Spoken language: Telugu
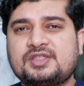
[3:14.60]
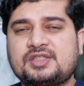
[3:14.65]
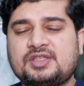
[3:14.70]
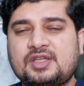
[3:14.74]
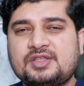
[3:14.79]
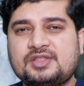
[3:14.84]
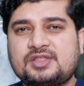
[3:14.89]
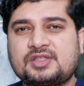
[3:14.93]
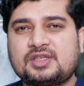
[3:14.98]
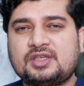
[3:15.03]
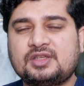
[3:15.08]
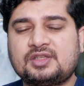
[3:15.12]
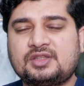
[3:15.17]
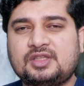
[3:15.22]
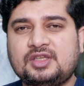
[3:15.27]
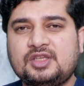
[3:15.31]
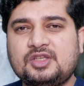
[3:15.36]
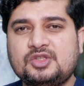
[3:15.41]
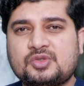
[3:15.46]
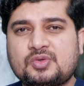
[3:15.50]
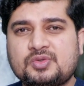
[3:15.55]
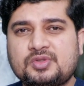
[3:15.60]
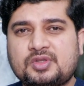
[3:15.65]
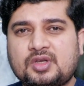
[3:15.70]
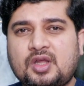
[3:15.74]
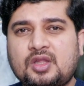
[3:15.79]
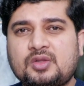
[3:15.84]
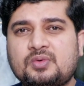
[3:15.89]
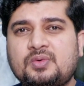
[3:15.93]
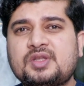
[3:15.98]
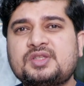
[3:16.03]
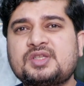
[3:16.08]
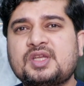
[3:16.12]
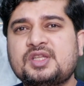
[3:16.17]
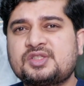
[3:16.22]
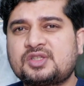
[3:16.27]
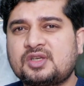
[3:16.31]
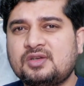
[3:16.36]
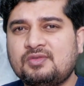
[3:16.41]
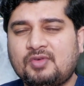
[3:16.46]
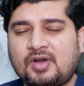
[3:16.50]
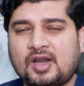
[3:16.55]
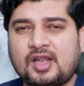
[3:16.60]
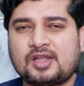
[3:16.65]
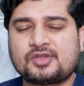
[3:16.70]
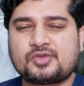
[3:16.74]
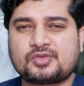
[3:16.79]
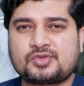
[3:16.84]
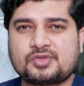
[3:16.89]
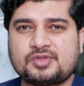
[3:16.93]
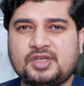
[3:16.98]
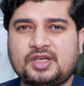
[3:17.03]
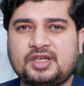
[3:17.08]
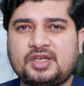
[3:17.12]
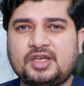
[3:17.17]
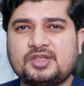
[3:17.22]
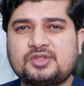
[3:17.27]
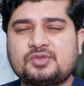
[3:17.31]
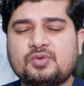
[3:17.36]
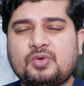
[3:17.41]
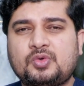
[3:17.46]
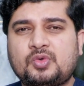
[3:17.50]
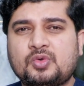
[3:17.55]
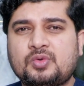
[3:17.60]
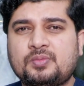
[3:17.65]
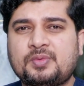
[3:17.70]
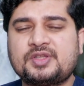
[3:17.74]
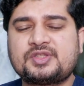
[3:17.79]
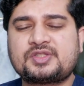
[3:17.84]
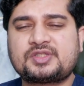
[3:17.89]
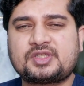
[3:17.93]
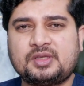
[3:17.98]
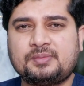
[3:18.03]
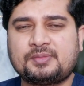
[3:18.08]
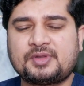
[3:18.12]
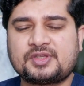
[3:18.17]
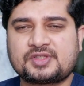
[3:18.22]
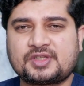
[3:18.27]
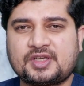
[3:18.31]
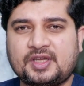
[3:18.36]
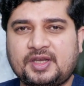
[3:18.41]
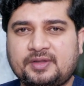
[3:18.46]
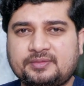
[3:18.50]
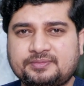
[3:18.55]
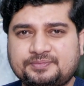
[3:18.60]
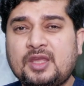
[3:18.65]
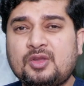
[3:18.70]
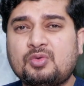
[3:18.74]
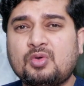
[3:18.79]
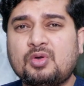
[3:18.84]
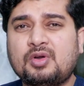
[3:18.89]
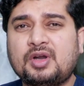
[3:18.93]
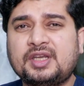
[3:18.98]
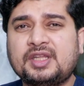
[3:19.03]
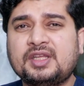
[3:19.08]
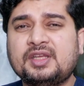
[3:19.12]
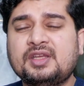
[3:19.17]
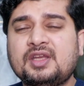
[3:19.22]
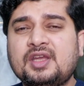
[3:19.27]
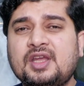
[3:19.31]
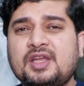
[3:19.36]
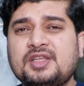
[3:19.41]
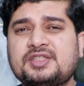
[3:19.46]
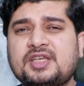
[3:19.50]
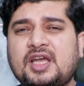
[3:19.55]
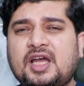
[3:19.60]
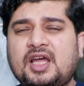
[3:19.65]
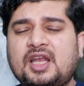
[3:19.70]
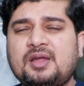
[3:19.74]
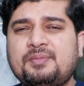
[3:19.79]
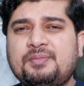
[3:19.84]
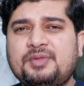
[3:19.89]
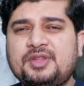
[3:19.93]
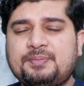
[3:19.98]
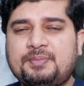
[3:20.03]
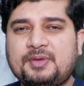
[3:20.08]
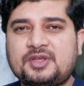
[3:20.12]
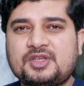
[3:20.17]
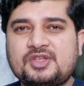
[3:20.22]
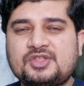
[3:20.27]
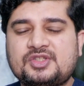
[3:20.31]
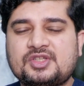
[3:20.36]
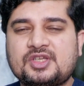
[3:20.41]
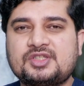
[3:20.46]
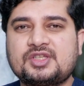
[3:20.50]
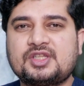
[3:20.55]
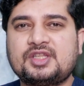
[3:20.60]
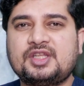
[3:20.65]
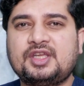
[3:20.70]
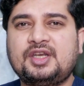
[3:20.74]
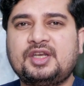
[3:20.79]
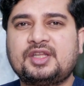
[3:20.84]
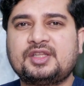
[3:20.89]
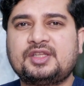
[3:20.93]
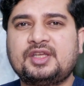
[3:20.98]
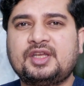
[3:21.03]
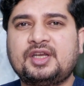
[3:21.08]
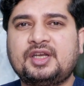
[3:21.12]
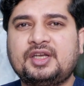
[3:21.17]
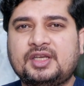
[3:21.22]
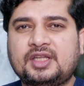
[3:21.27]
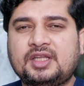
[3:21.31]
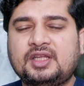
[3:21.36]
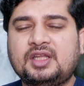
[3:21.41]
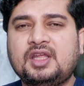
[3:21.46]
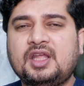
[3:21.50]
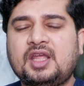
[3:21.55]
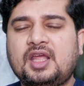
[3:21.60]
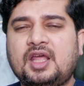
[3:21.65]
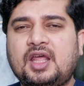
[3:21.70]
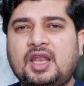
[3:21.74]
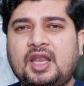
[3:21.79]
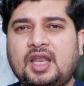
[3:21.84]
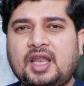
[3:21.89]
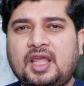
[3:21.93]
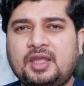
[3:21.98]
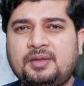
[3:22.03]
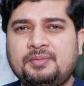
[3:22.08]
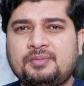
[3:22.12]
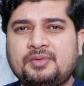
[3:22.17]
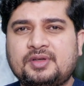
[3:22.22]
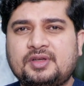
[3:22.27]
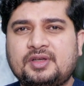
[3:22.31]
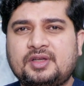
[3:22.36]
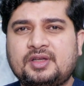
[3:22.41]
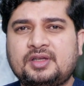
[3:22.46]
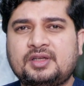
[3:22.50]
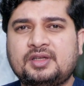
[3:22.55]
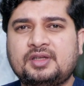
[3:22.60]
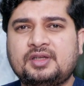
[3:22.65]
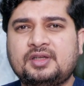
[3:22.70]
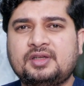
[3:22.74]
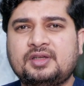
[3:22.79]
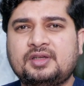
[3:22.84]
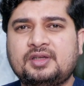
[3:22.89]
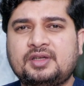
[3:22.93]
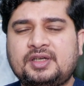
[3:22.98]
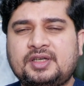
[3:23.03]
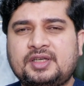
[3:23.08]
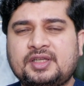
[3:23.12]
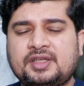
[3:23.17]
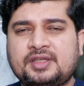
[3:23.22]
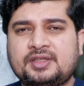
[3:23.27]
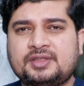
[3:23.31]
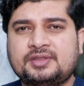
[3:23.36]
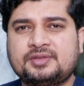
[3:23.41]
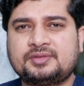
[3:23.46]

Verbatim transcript: సన్స్క్రీన్ తీయించుకున్న తర్వాత కూడా సన్స్క్రీన్ వాడాల్సి వస్తుంది అట్లీస్ట్ ఒక టూ మంత్స్ త్రీ మంత్స్ కానీ ఇంకొకటి చాలామంది పేషెంట్స్ చేసేది ఏంటిది అంటే లైమ్ అంటే